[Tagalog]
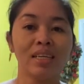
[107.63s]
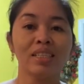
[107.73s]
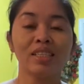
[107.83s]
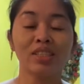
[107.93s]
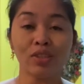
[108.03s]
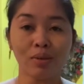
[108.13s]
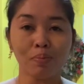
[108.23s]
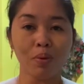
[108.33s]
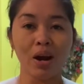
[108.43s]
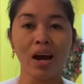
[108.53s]
stir
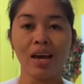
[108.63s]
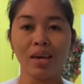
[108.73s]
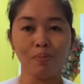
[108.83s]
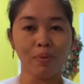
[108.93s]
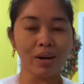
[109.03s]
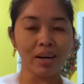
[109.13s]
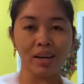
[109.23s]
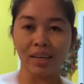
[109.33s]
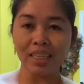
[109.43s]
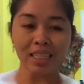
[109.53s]
fry,
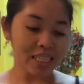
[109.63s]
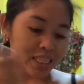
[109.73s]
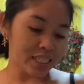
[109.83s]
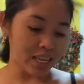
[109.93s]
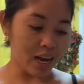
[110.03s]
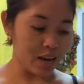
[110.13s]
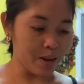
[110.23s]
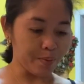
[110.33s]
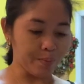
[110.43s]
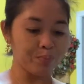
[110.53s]
parang ginisa.
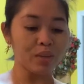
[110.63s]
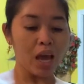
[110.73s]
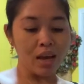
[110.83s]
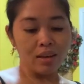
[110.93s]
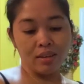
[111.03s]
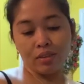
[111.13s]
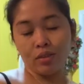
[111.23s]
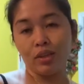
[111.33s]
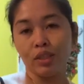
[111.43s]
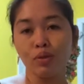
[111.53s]

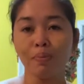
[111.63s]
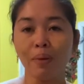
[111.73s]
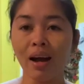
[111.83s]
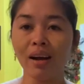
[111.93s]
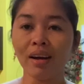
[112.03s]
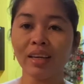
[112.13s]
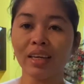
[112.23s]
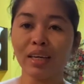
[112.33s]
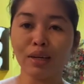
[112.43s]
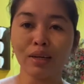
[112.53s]
So, ito pa ang
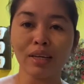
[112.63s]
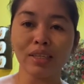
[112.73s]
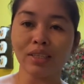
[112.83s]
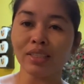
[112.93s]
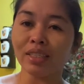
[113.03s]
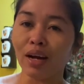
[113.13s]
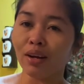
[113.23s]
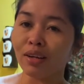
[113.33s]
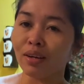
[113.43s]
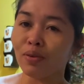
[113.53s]
aking ingredients sa
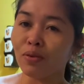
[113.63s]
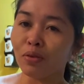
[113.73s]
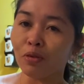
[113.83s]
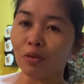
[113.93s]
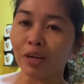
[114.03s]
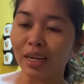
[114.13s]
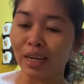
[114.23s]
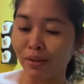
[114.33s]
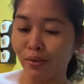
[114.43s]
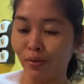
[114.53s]
aking lulutuin
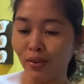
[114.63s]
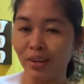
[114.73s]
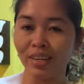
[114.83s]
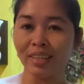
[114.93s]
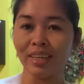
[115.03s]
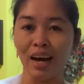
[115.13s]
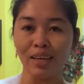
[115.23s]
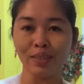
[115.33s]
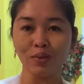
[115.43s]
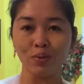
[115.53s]
na yon.
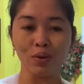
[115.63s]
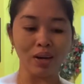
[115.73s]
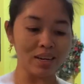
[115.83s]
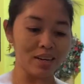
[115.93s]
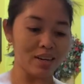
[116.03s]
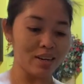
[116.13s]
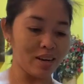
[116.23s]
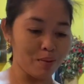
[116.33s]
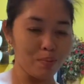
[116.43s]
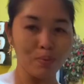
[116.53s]
Asukal
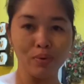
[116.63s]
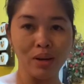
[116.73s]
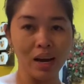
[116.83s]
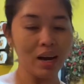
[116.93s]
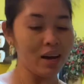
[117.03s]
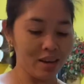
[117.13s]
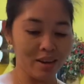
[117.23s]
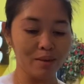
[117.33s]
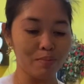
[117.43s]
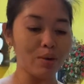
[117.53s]
na pula,
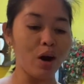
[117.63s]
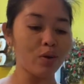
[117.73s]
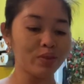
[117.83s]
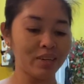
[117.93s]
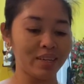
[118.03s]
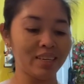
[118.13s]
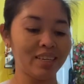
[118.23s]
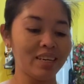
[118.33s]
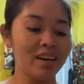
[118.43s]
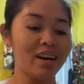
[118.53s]
brown,
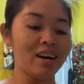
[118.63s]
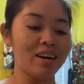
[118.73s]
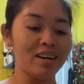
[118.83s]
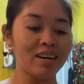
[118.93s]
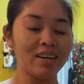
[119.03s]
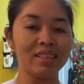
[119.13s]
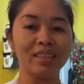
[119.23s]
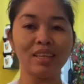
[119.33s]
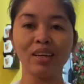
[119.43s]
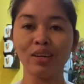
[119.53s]
at
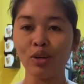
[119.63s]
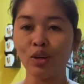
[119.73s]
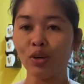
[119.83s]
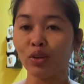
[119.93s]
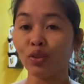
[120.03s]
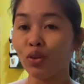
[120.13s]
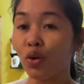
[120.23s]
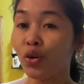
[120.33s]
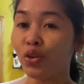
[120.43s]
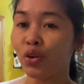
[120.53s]

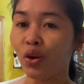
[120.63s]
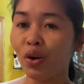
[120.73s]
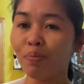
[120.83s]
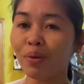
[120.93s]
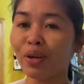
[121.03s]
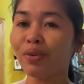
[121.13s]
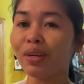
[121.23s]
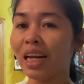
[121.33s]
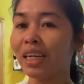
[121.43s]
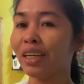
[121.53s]
toyo. Pero
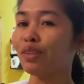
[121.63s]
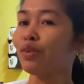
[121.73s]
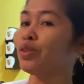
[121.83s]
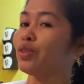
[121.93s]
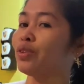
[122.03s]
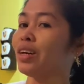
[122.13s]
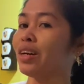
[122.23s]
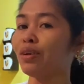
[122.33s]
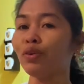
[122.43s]
nilagyan ko to ng